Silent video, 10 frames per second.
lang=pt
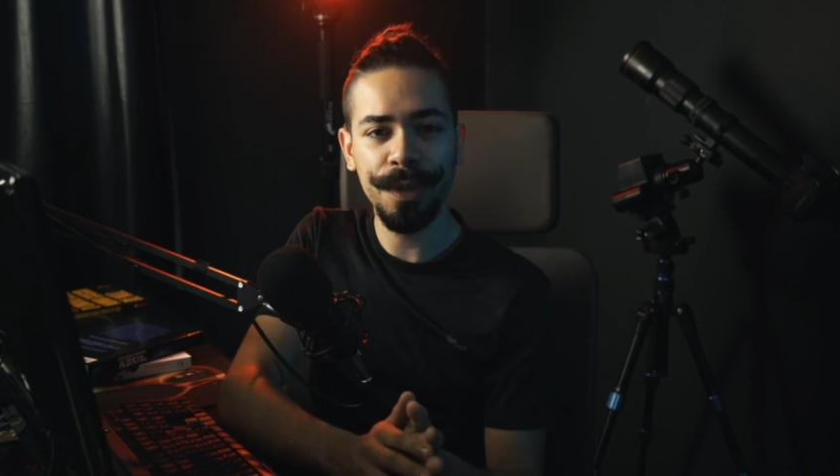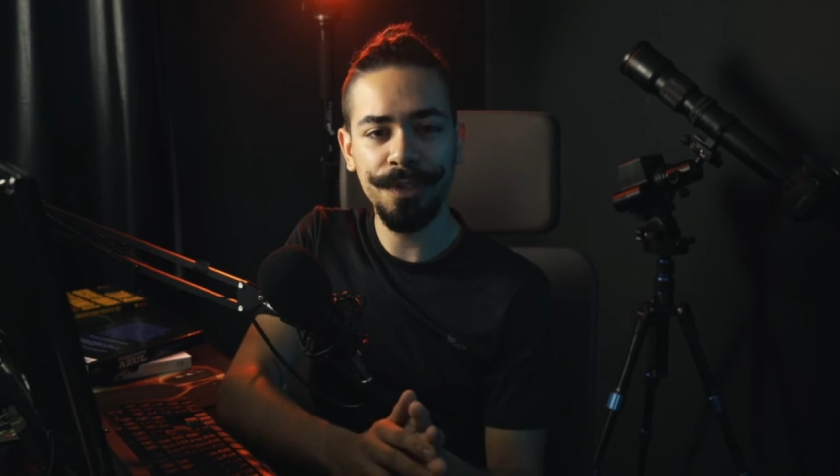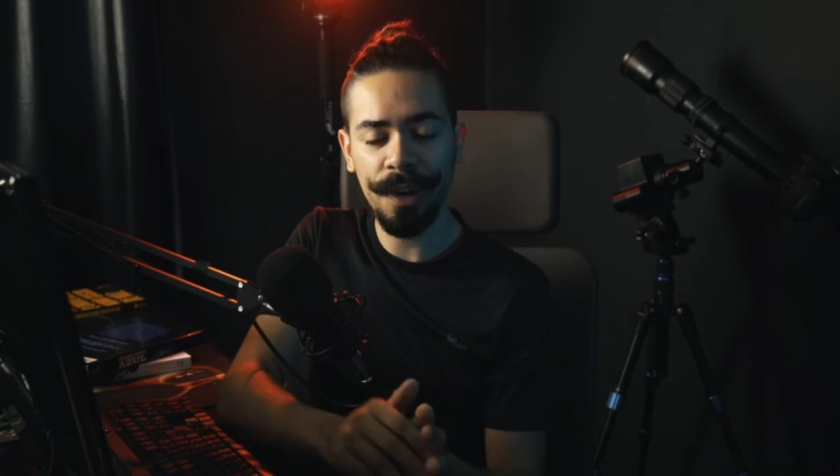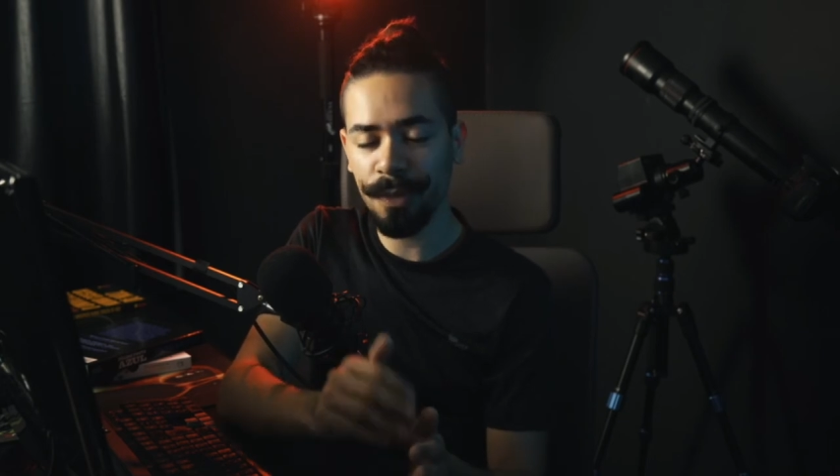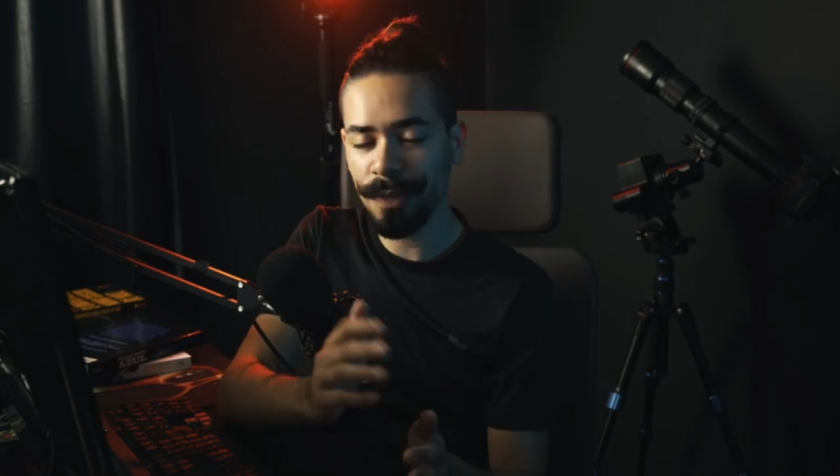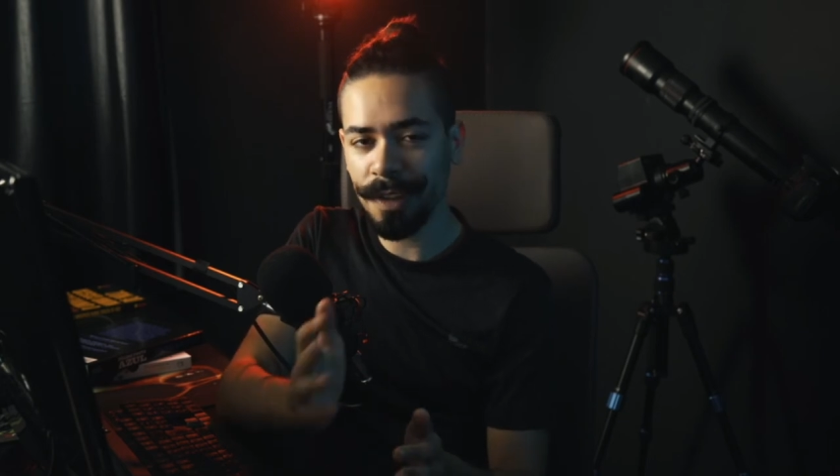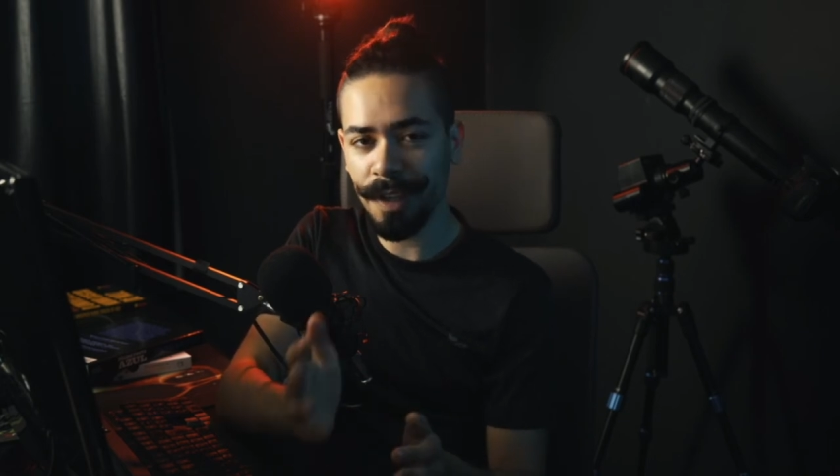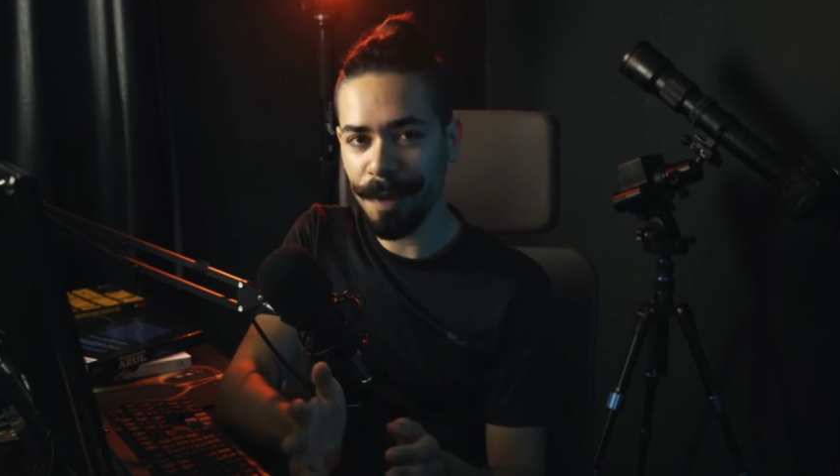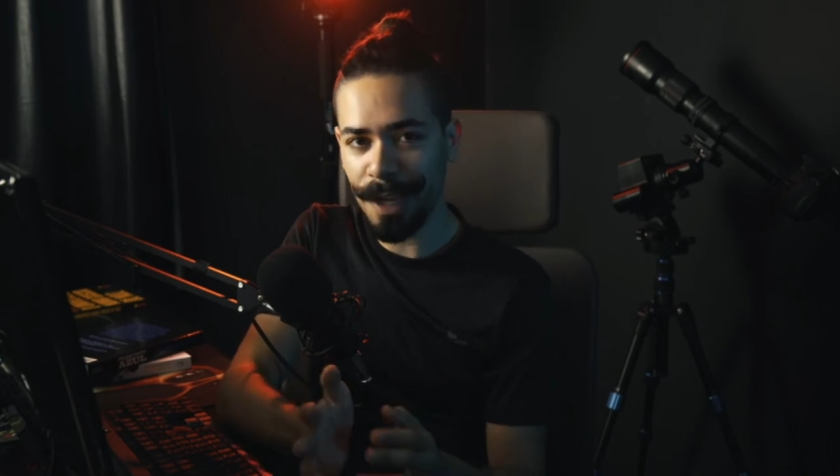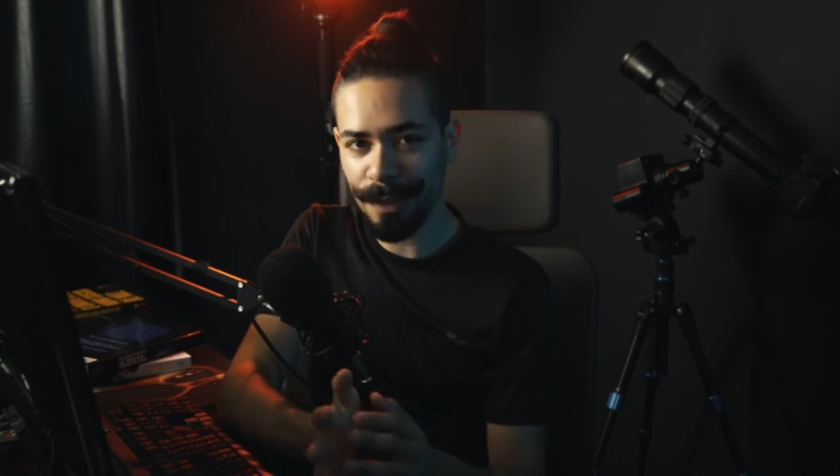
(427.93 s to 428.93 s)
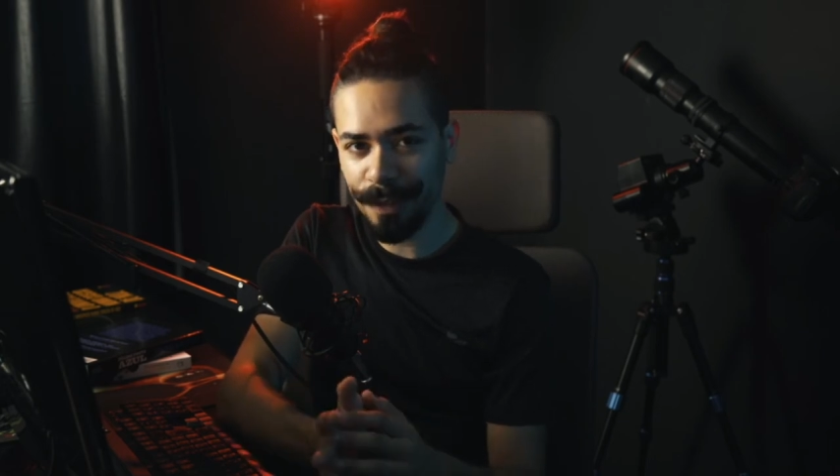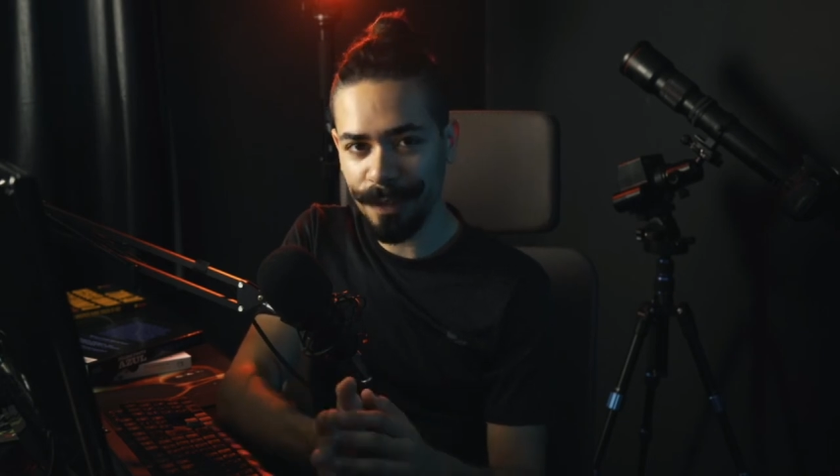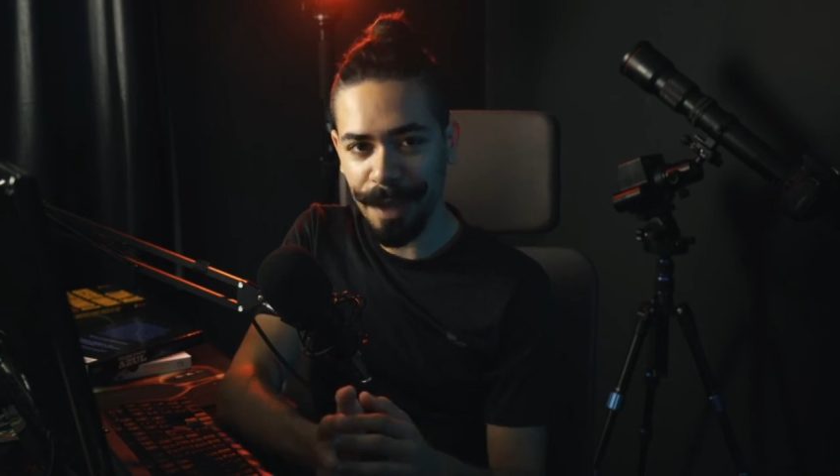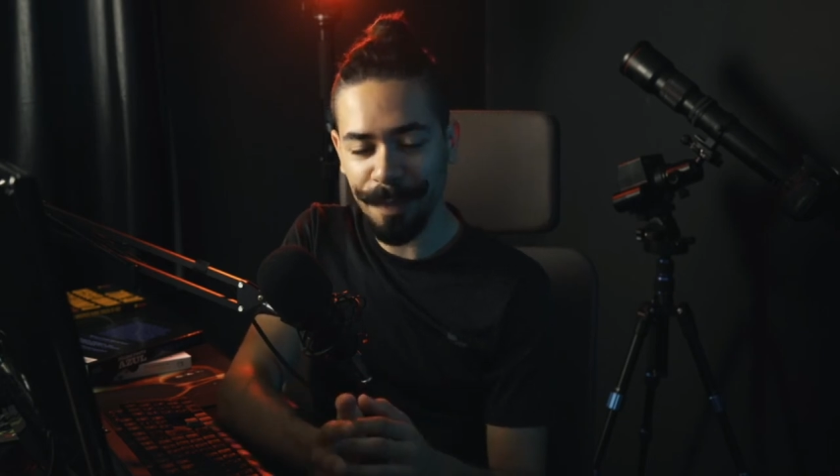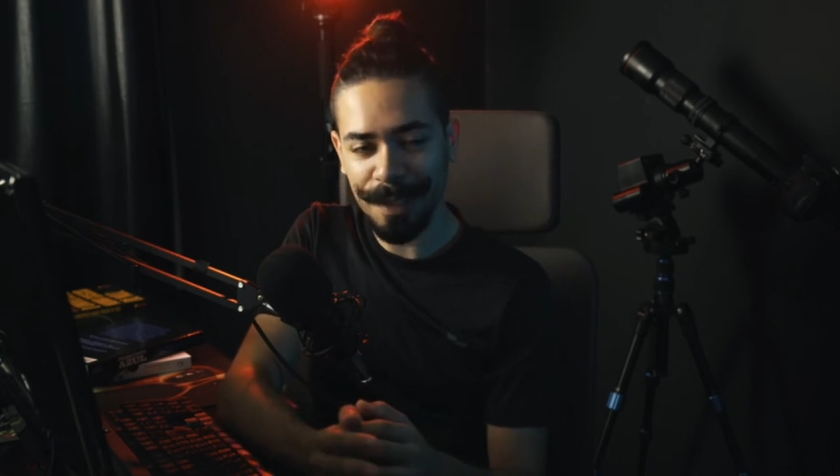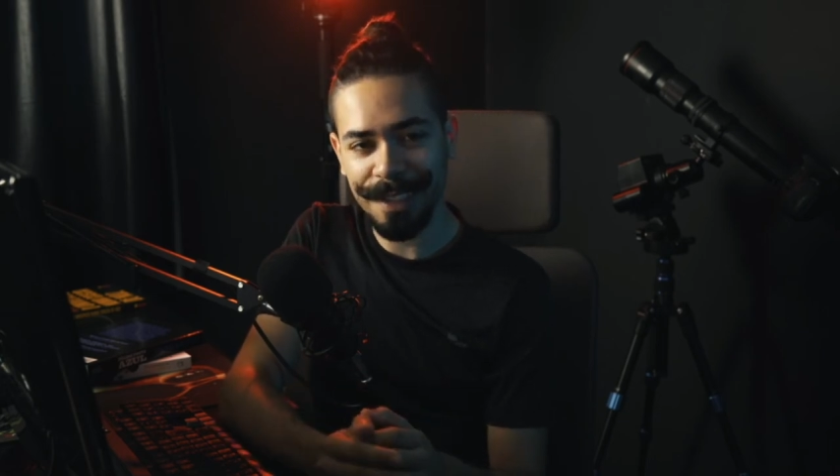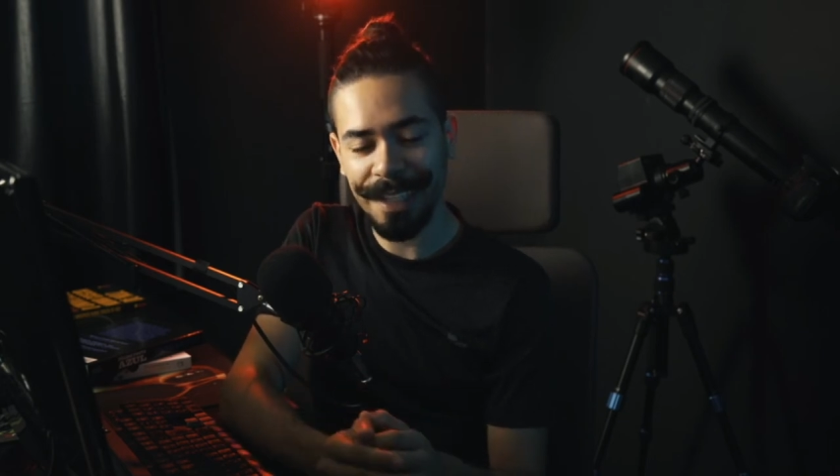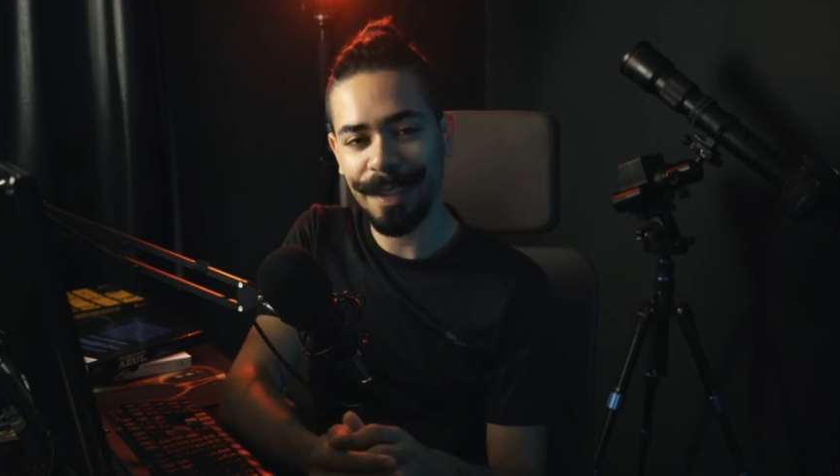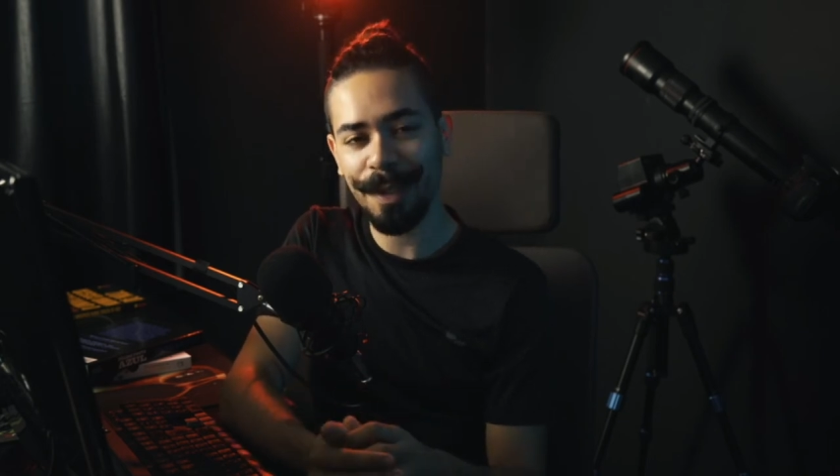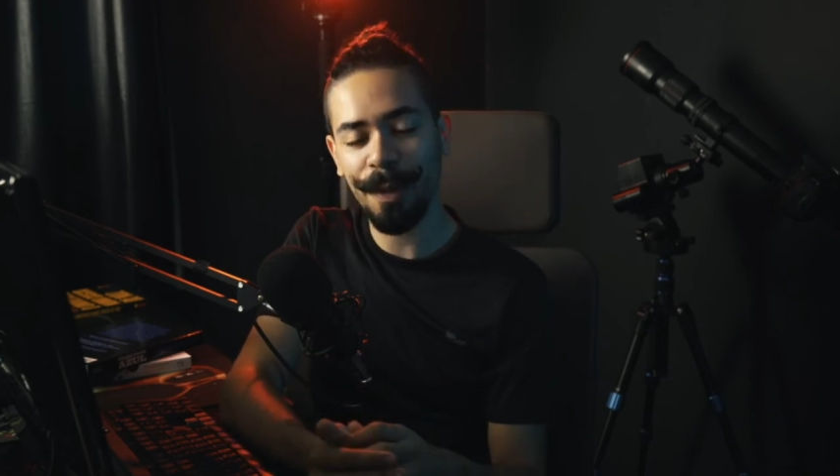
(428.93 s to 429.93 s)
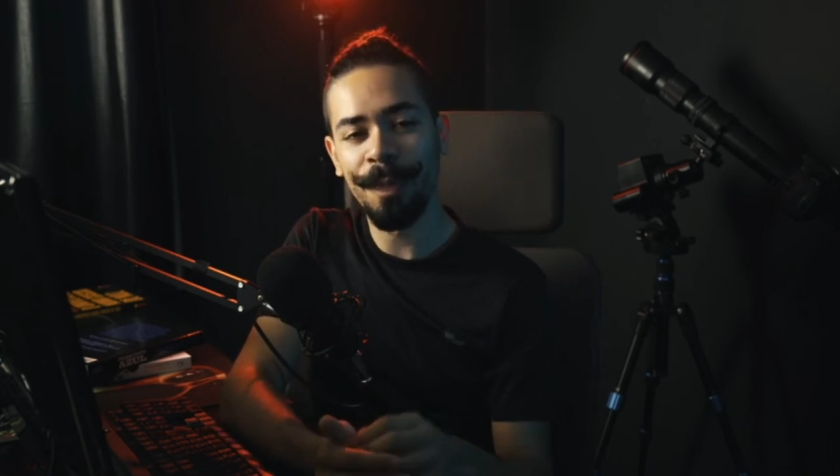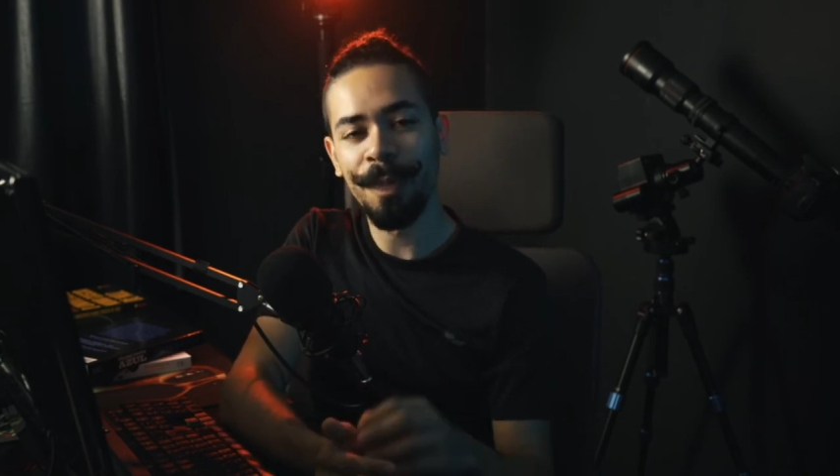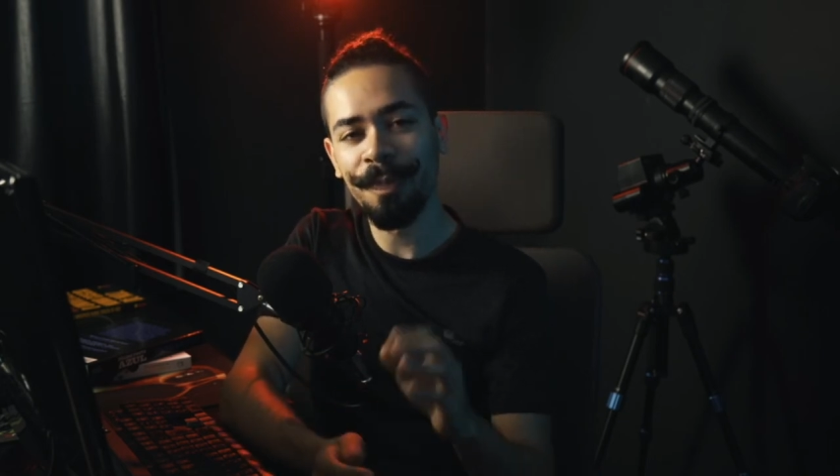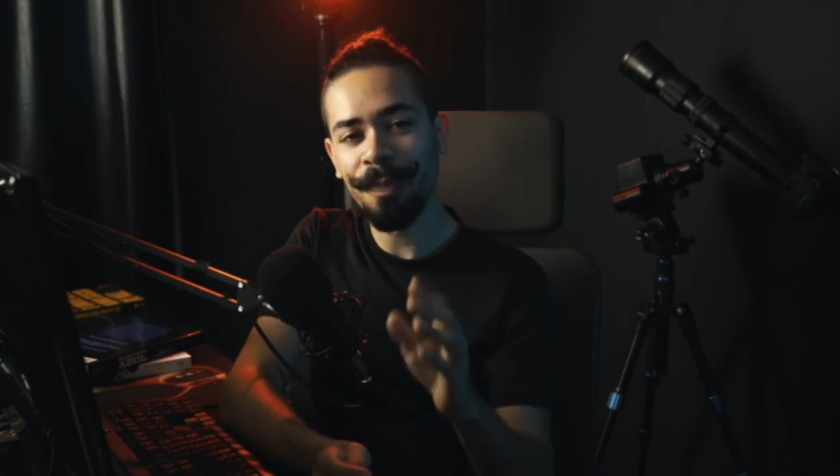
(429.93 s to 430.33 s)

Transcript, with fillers: de alguns determinados temas, tá? Então,